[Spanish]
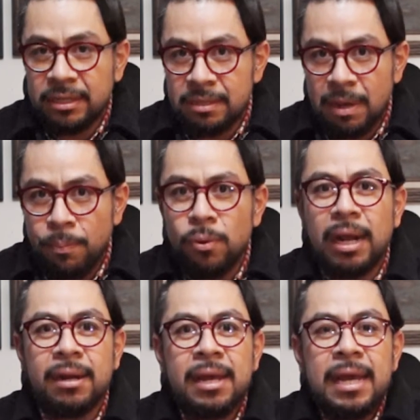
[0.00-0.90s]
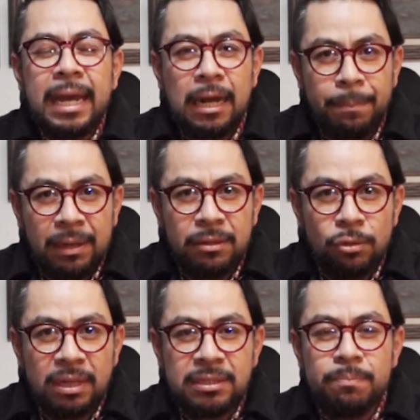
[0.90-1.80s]
y, si me apuran, en el
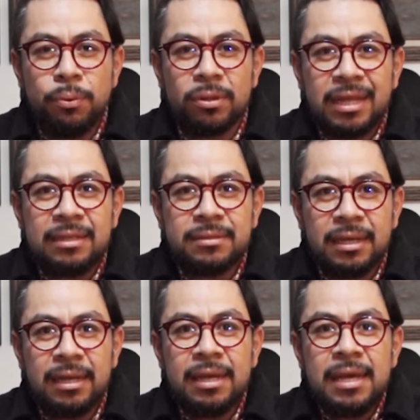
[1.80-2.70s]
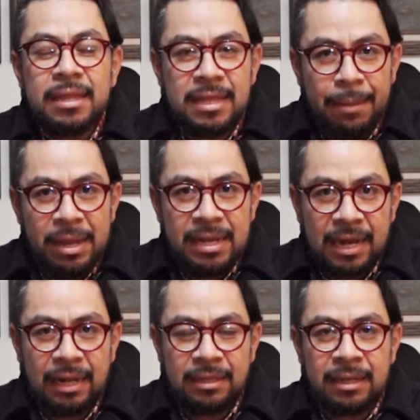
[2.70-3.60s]
partido más importante de
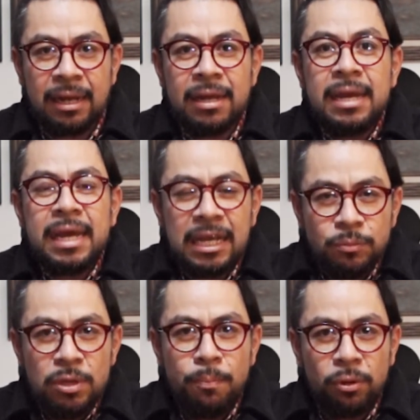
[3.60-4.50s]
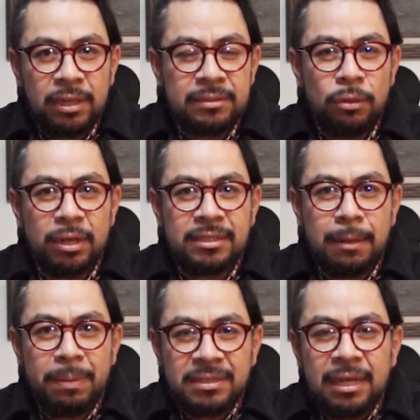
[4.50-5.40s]
América Latina. Es muy importante lo que
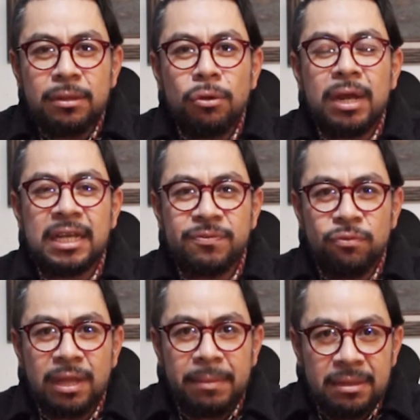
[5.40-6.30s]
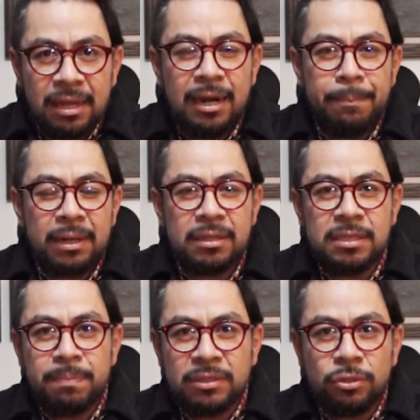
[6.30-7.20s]
está pasando, es fundamental la
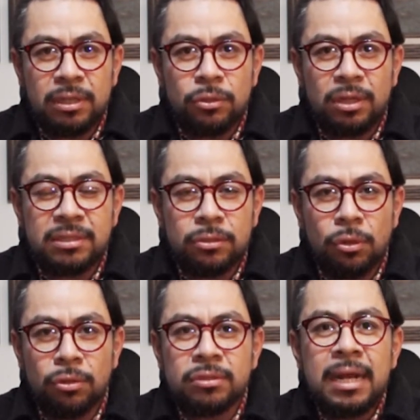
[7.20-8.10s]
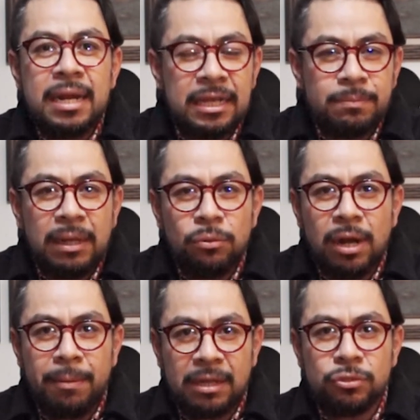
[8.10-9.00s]
participación de todas y todos. Les mando un
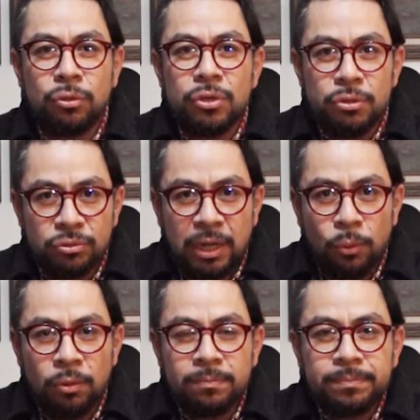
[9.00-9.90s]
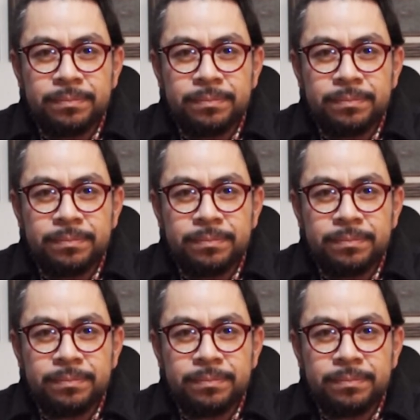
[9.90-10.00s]
abrazo y un saludo.